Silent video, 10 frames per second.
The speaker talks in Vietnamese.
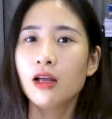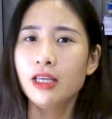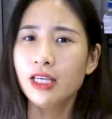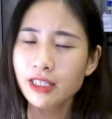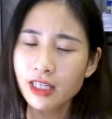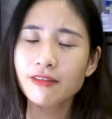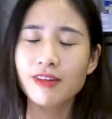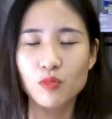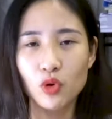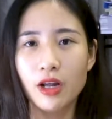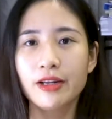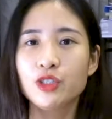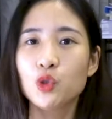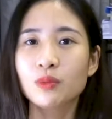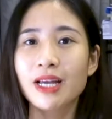ít nhất phải một lần
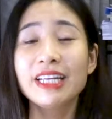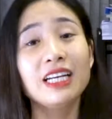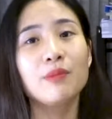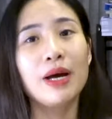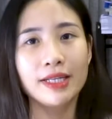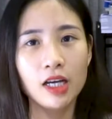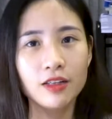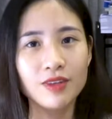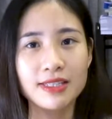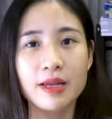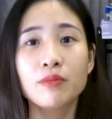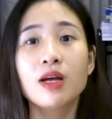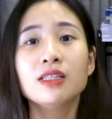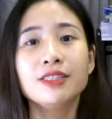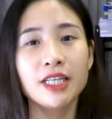chúng ta nhìn lại bản thân và xem
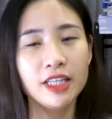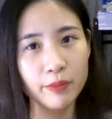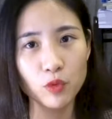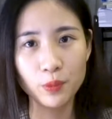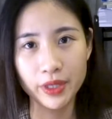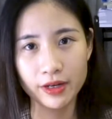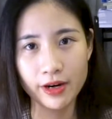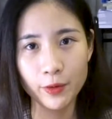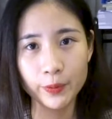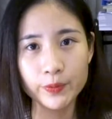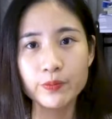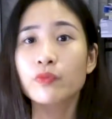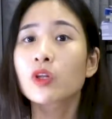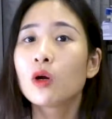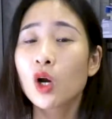trách nhiệm của mình ở đâu
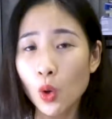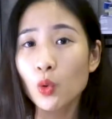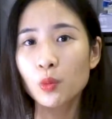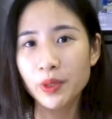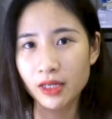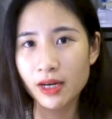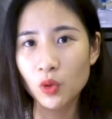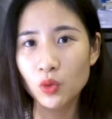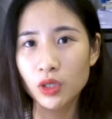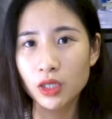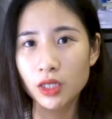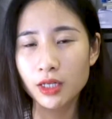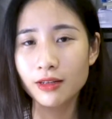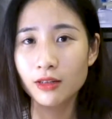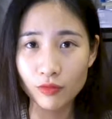lỗi của mình ở đâu
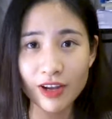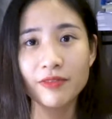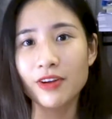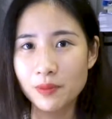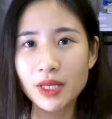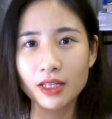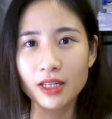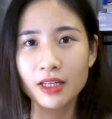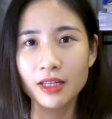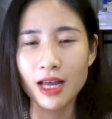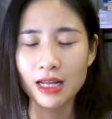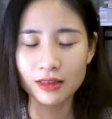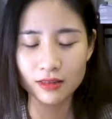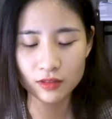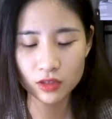phải phản biện đi à
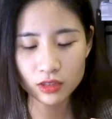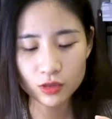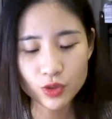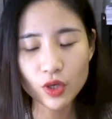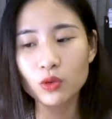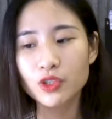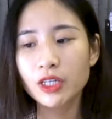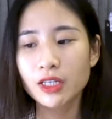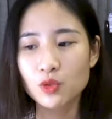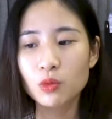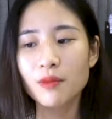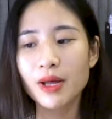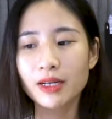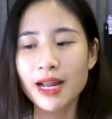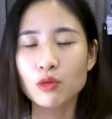tư duy logic để giúp các
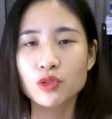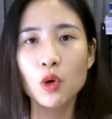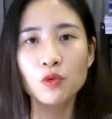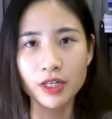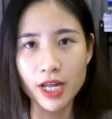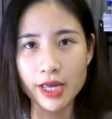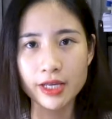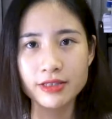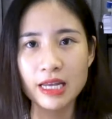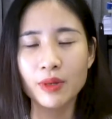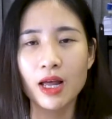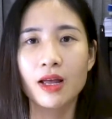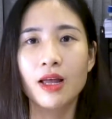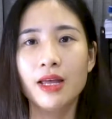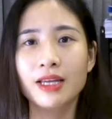bạn đào sâu vấn đề xem là
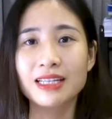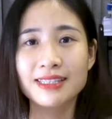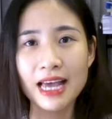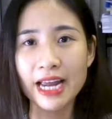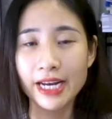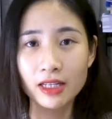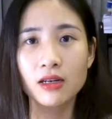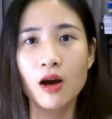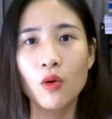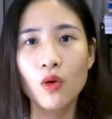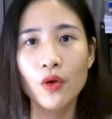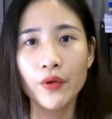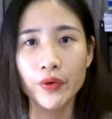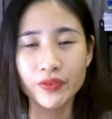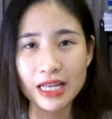cái sai đến từ đâu
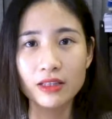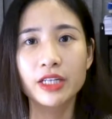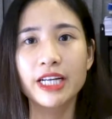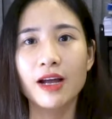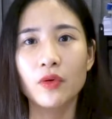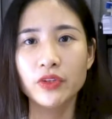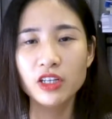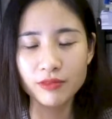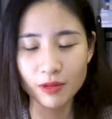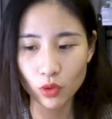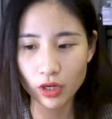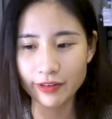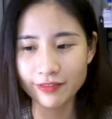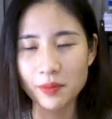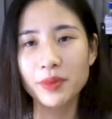nó ra từ khi nào nhưng phải một
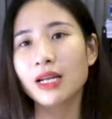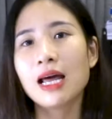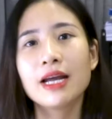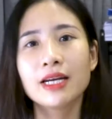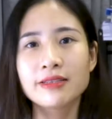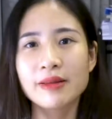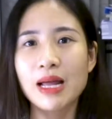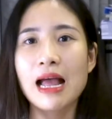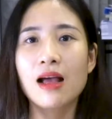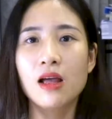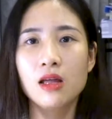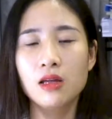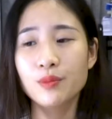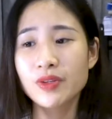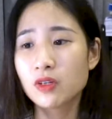lần phản biện lại để xem là à
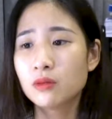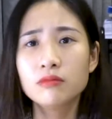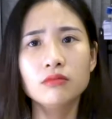bây giờ